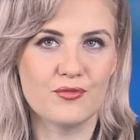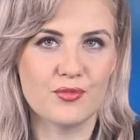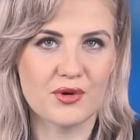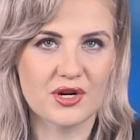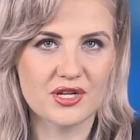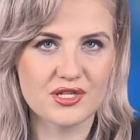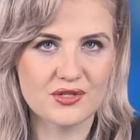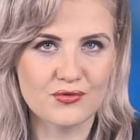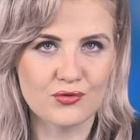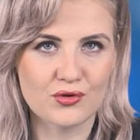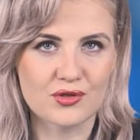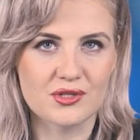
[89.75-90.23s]
в
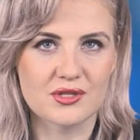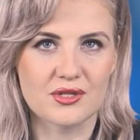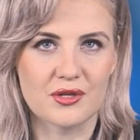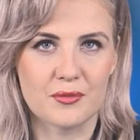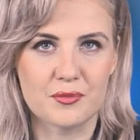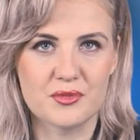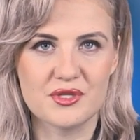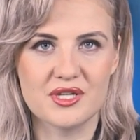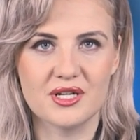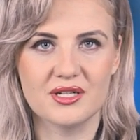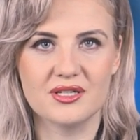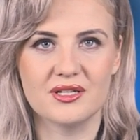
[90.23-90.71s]

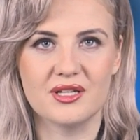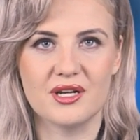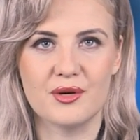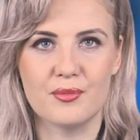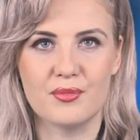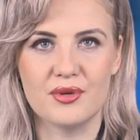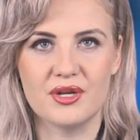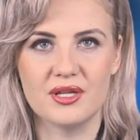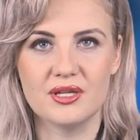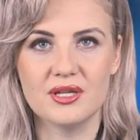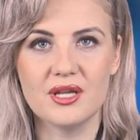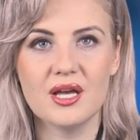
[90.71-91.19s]
производственном секторе
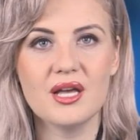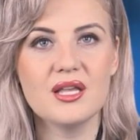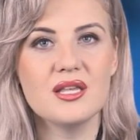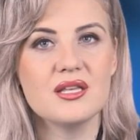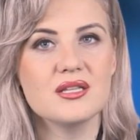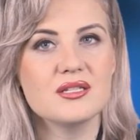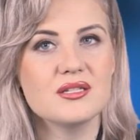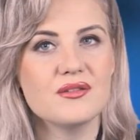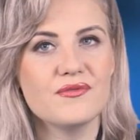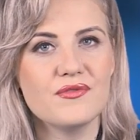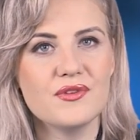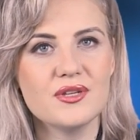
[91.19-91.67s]

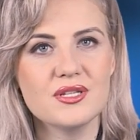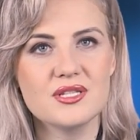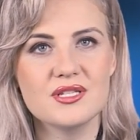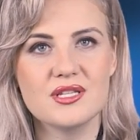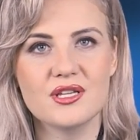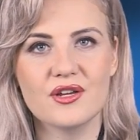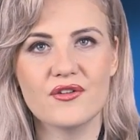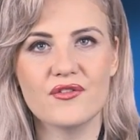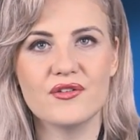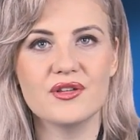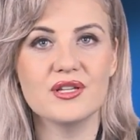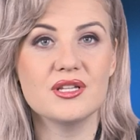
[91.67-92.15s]
Британии
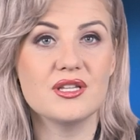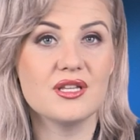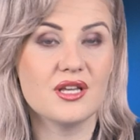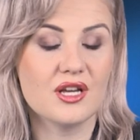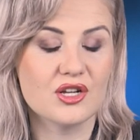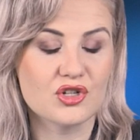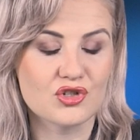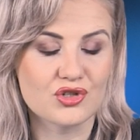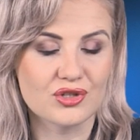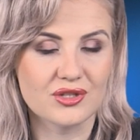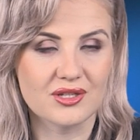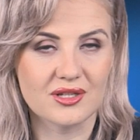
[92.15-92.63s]
зафиксировала
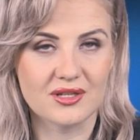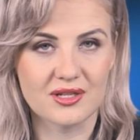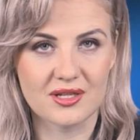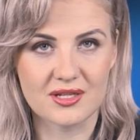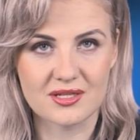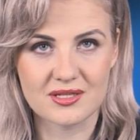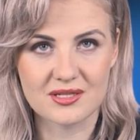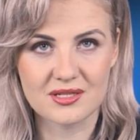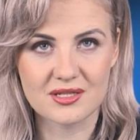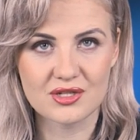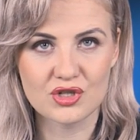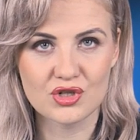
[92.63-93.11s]

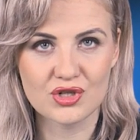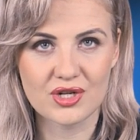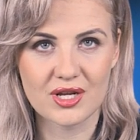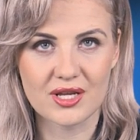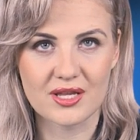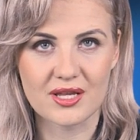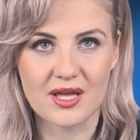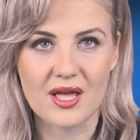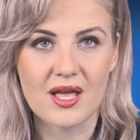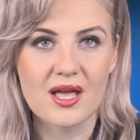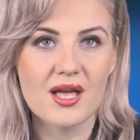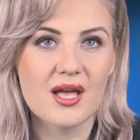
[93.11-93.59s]
неожиданное
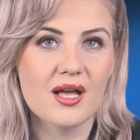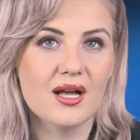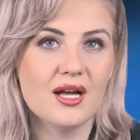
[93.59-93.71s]
снижение,